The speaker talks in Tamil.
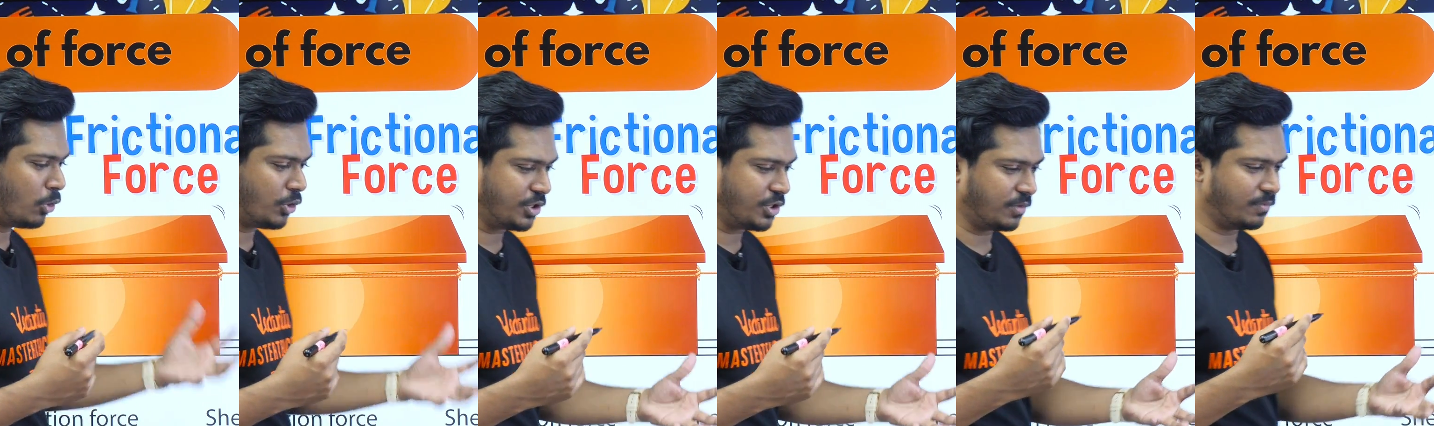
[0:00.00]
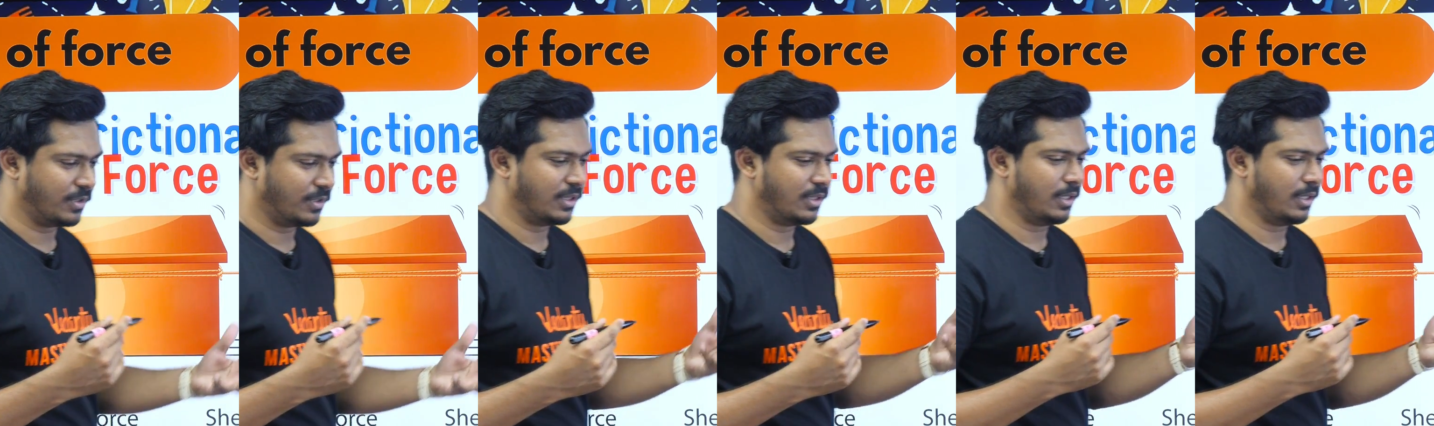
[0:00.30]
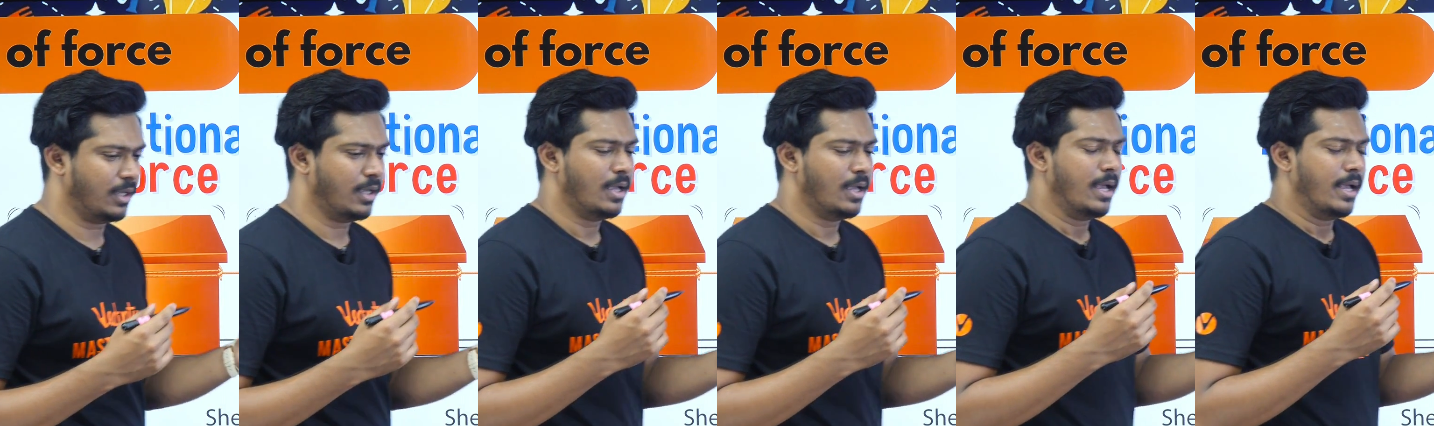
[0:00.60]
மோஷன்
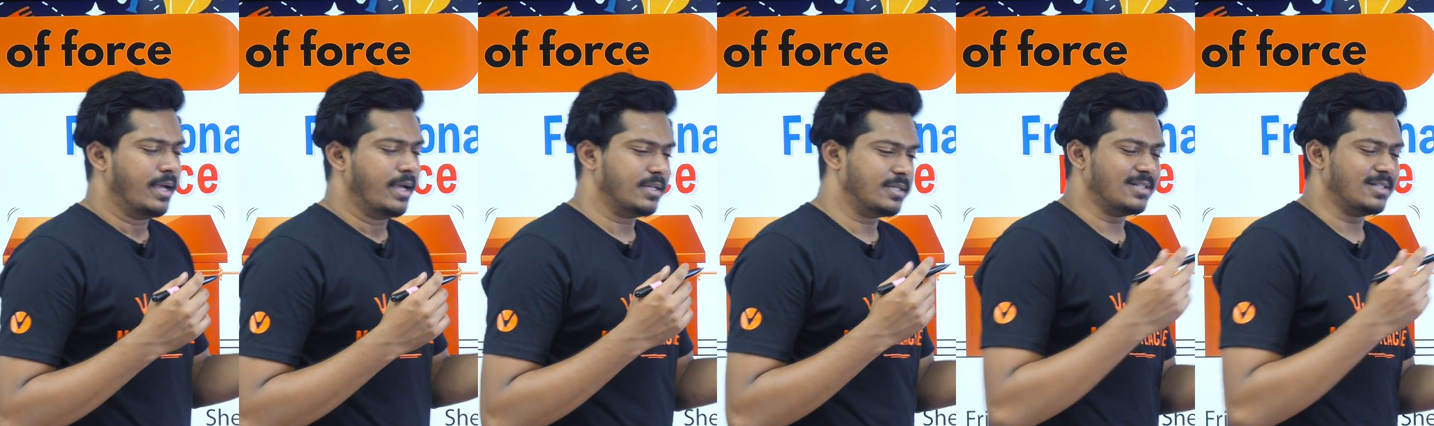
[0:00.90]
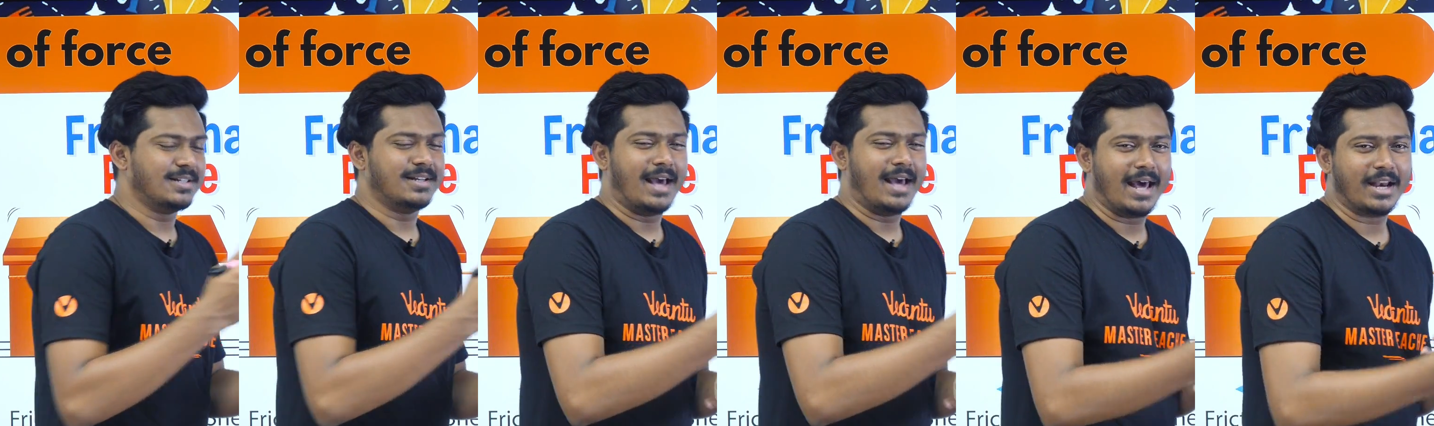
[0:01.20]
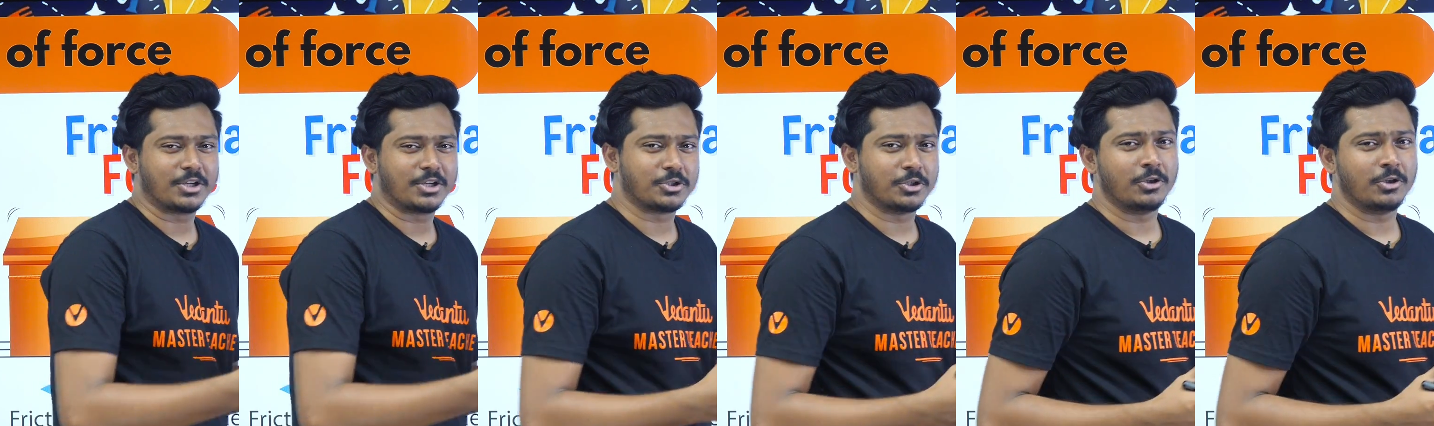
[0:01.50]
வந்து இஸ் இன் த
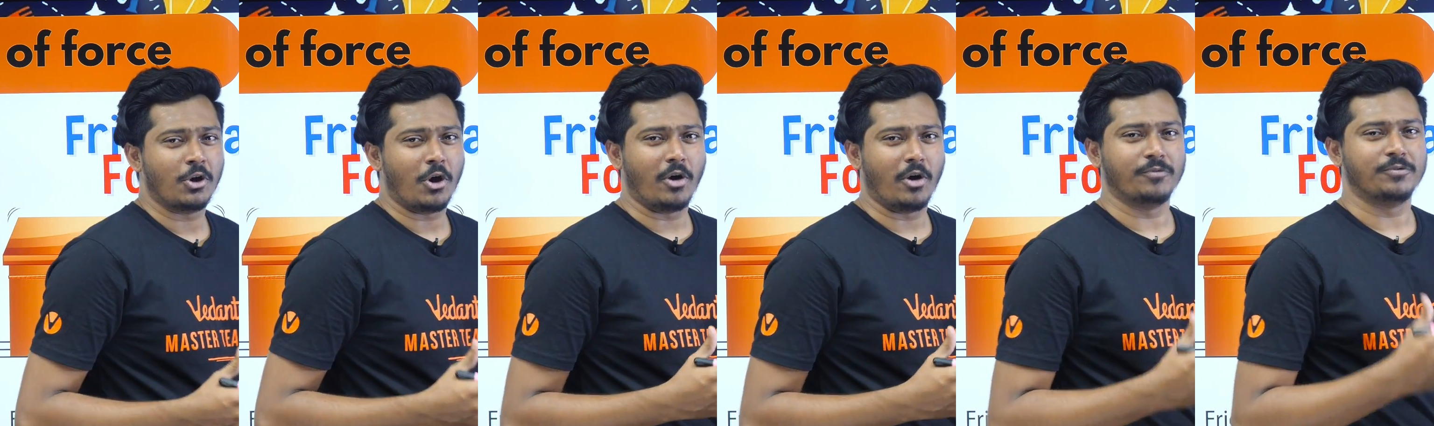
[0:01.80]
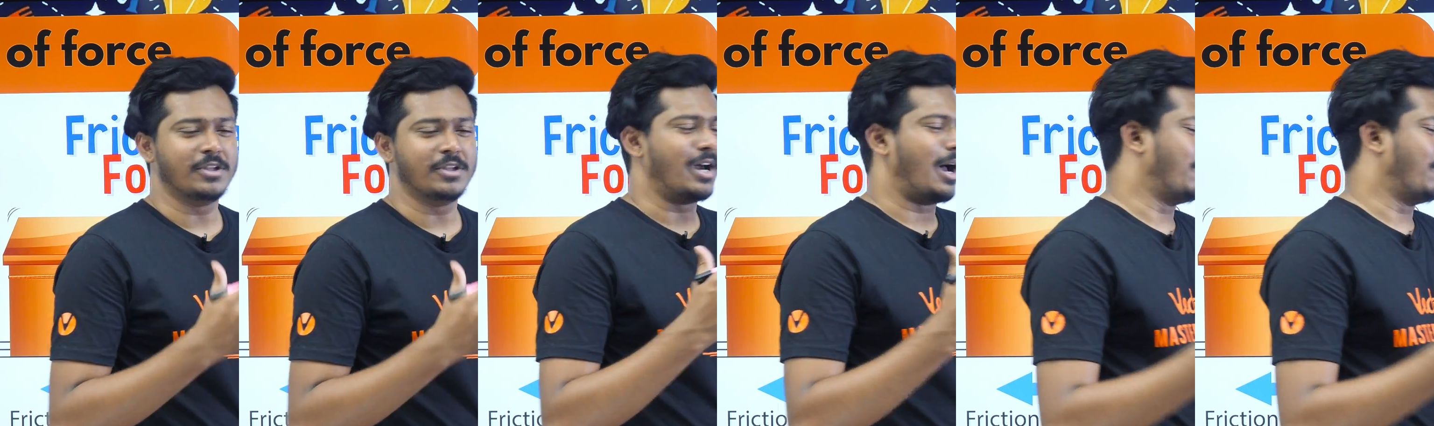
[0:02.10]
டேரக்ஷன் ஆஃப் த